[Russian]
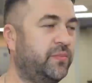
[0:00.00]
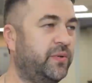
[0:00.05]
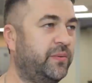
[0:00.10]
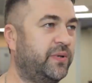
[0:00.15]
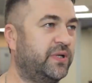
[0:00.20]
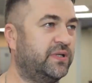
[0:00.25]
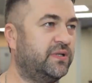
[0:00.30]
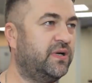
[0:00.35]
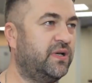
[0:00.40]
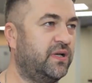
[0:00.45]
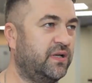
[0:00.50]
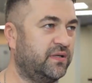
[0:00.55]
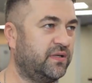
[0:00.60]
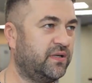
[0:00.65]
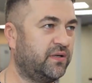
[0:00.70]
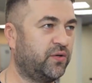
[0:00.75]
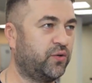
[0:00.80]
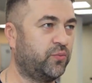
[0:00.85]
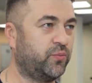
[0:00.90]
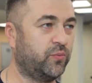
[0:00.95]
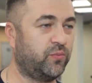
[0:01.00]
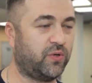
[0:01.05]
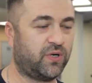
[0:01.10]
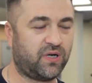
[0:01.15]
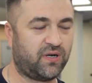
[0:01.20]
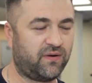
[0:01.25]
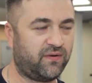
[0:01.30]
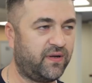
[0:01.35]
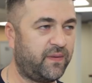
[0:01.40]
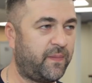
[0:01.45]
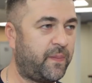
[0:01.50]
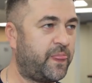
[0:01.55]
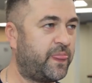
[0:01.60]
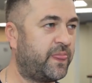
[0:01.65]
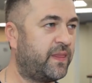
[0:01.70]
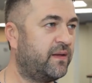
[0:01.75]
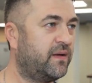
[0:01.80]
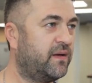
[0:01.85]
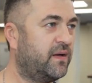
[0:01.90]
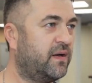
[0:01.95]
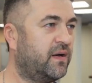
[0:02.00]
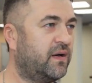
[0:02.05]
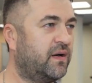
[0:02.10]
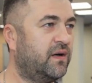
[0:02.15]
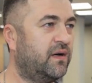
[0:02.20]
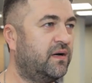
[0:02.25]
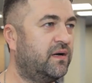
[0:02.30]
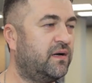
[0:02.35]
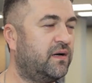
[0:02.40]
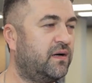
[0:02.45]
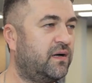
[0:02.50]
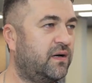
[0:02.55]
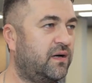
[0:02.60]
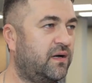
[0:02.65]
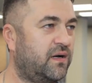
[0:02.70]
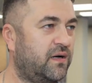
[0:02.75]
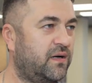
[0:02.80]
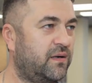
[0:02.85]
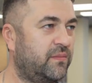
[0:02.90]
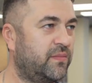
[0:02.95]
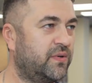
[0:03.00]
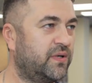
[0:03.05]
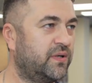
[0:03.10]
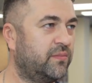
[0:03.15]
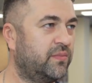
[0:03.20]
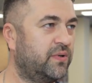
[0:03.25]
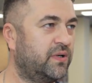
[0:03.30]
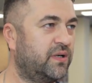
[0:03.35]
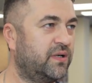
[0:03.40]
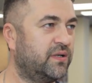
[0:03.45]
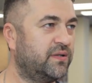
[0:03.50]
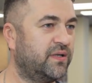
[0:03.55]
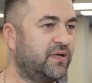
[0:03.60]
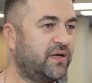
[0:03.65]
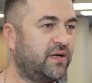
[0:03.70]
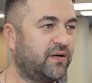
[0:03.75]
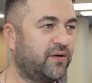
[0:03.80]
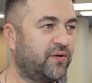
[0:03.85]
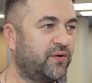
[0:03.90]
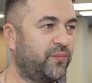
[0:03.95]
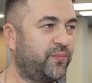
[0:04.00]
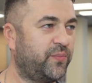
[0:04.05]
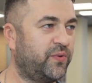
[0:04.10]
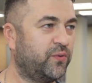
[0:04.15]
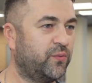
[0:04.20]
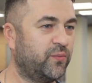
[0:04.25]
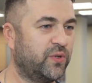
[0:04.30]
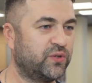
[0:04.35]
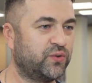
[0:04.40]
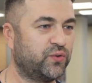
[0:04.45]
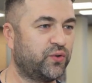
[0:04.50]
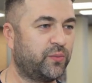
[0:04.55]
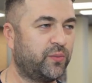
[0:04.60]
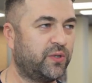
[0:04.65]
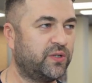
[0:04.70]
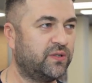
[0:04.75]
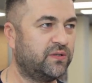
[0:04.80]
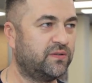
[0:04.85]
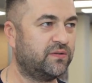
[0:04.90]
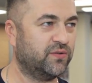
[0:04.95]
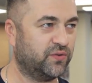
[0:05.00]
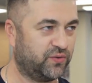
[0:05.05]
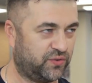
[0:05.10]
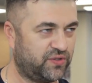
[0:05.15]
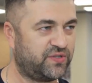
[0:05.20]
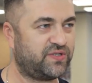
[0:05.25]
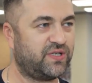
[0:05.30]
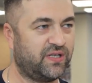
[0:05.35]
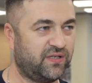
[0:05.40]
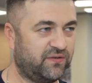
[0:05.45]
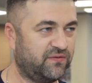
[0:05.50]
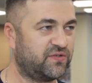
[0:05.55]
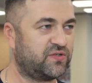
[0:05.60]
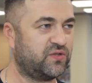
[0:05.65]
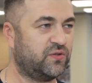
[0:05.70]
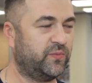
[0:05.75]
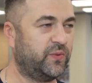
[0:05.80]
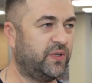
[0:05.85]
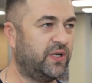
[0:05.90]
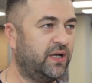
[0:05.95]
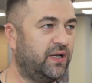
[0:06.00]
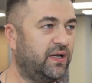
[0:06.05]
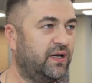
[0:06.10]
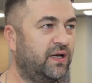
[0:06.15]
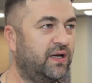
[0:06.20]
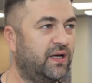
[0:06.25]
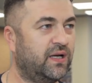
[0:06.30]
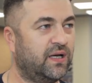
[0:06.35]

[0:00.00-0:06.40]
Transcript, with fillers: Мы попадали на группу «Браво», а, мы были на группе «Ума Турман», ну, то есть они выступали.